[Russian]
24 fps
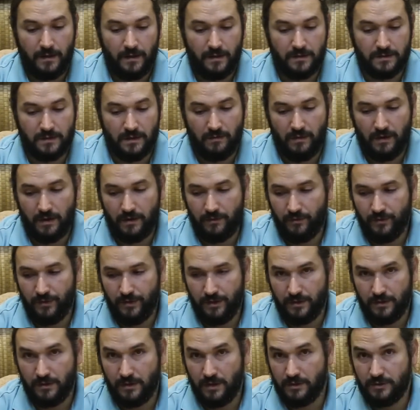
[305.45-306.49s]

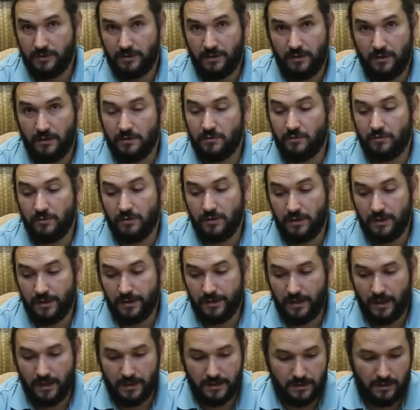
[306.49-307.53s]
заваривание даже традиционно
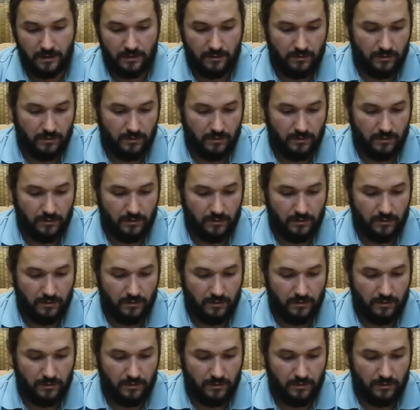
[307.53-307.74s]
китайское.